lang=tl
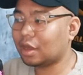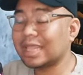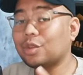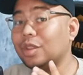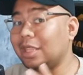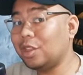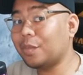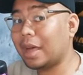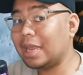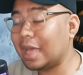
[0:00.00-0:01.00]
At kung hindi nyo
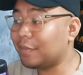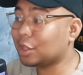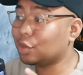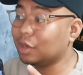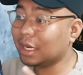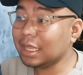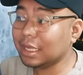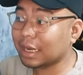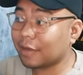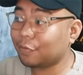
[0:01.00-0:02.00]
pa alam, itong
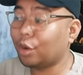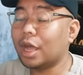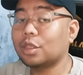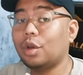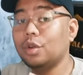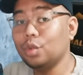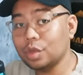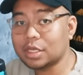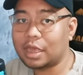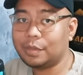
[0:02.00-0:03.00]
Gridcraft o atong New
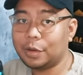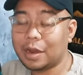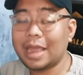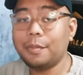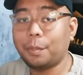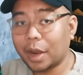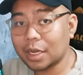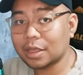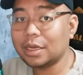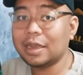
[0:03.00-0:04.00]
Cyber ay
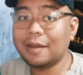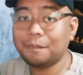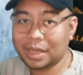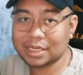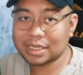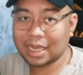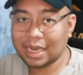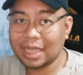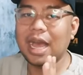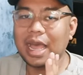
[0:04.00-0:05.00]
partner ng
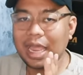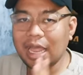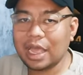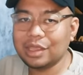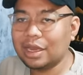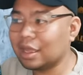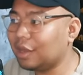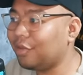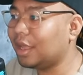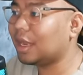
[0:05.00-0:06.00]
Pixel. Ang kailangan nyo lang
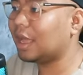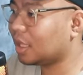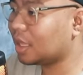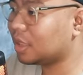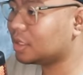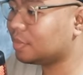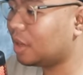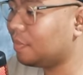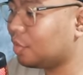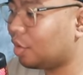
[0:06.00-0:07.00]
gawin, click natin si
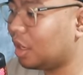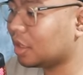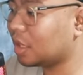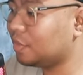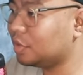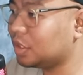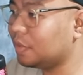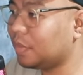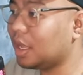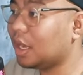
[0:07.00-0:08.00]
Bob, kukulik tayo mo
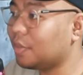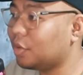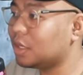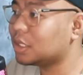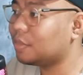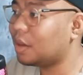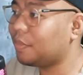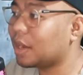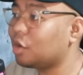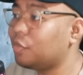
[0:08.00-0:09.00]
chip, i-click mo rin si Bob
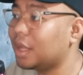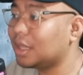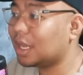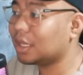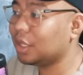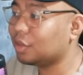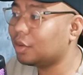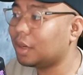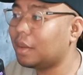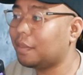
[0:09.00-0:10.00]
para umandar dito
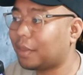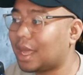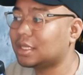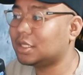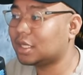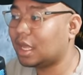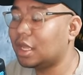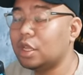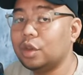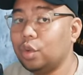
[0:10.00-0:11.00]
na mag-process siya
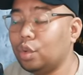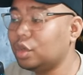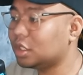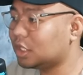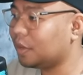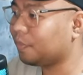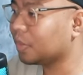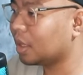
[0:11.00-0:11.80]
nung chip.